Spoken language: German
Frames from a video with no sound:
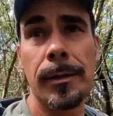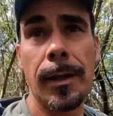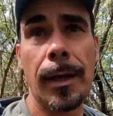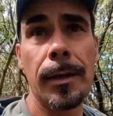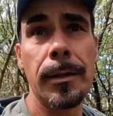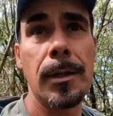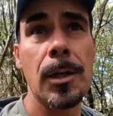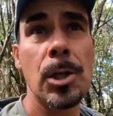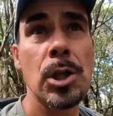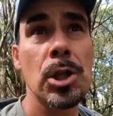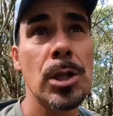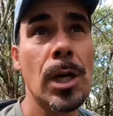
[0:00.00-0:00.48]

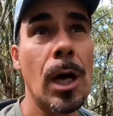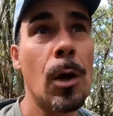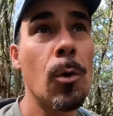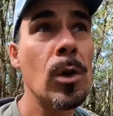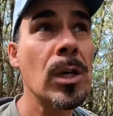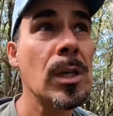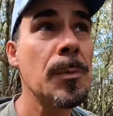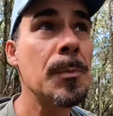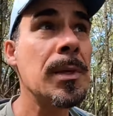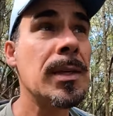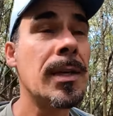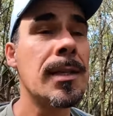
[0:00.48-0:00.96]
dann
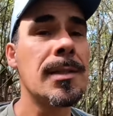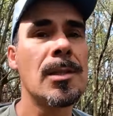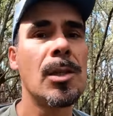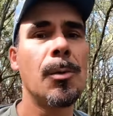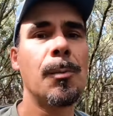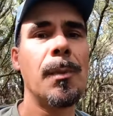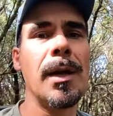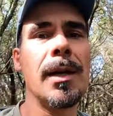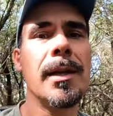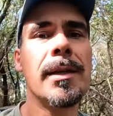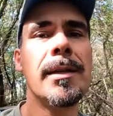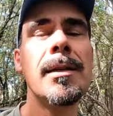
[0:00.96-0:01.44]
schaue ich mich jetzt
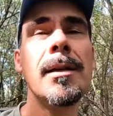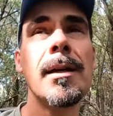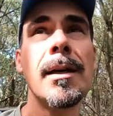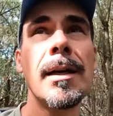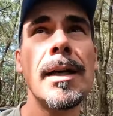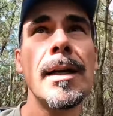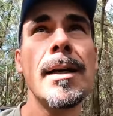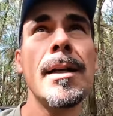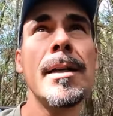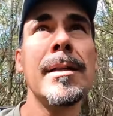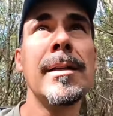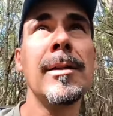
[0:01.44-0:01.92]
noch mal
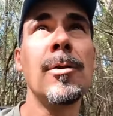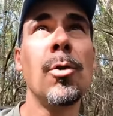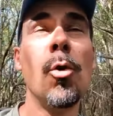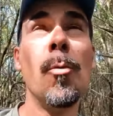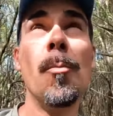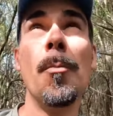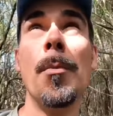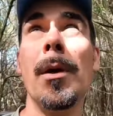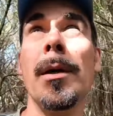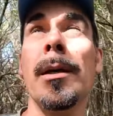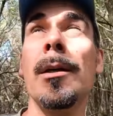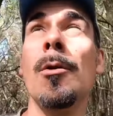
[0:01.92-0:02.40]
hier richtig
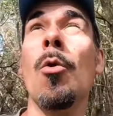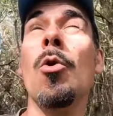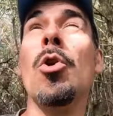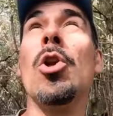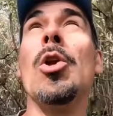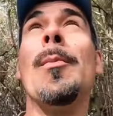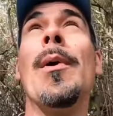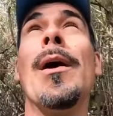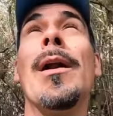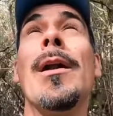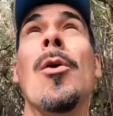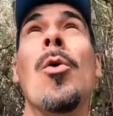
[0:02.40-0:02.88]
um. Ich
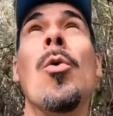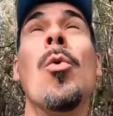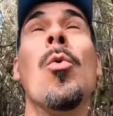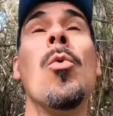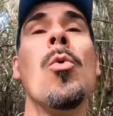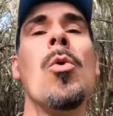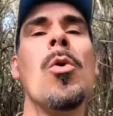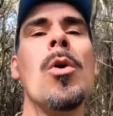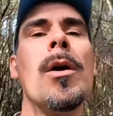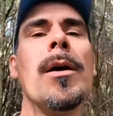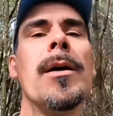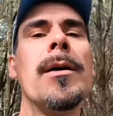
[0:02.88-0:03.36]
gucke noch mal
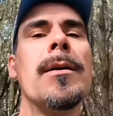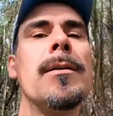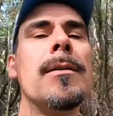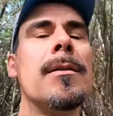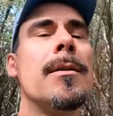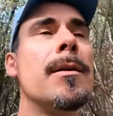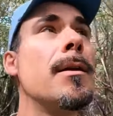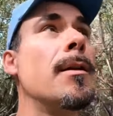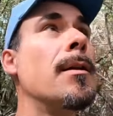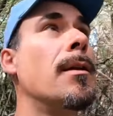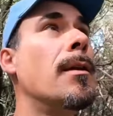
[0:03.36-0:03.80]
hoch in